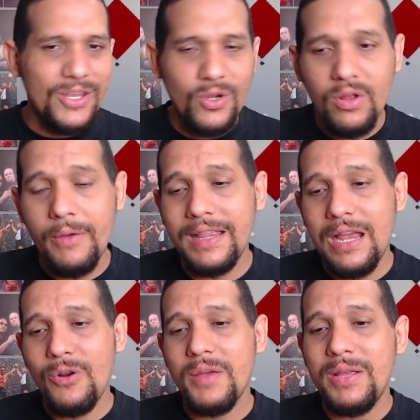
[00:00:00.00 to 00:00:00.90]
Yo de
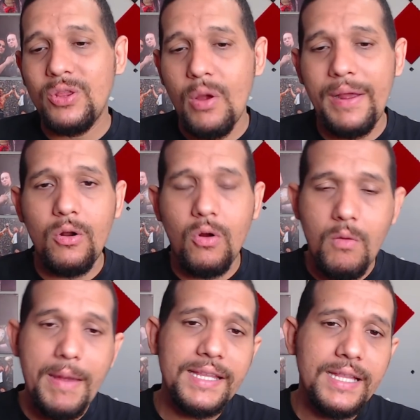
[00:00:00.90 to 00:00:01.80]
verdad los invito a ver los
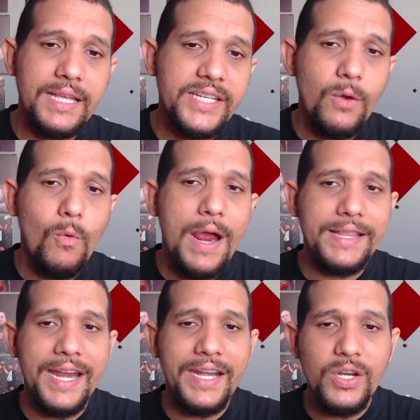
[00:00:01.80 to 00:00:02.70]
combates de Jay
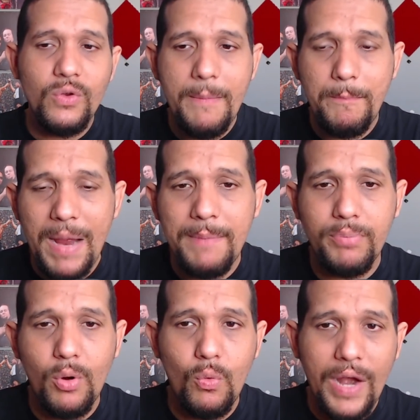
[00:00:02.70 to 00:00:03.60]
White en New Japan
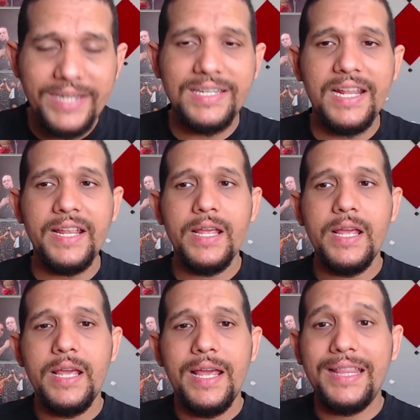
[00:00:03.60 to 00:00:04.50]
Pro Wrestling.
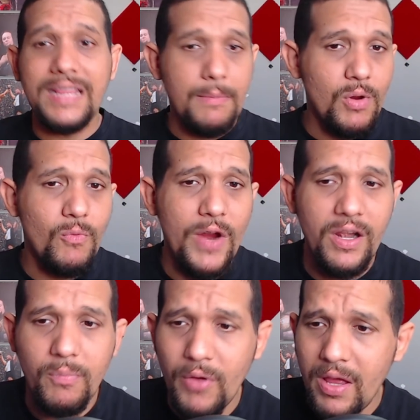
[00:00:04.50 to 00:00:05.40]
Están muy
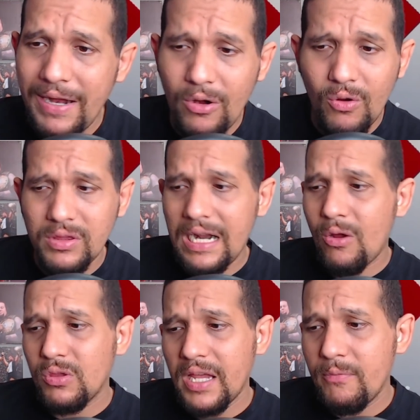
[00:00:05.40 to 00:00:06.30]
buenos. Puedes verlo contra
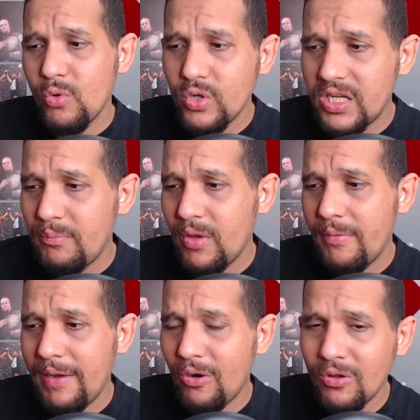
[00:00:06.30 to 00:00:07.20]
Kota Ibuchi, puedes
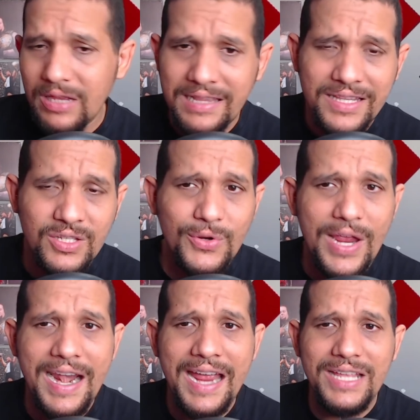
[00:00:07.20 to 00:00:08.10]
verlo contra
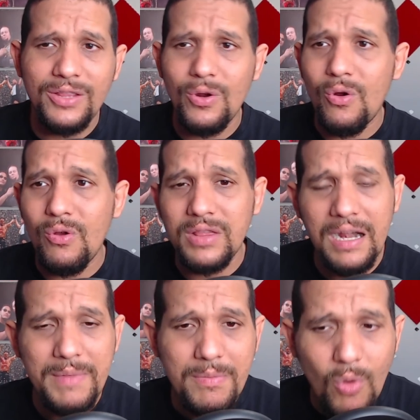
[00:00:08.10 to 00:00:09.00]
Tetsuya Naito, contra
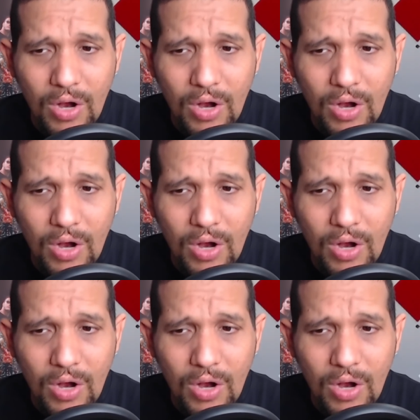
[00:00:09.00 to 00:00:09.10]
el mismo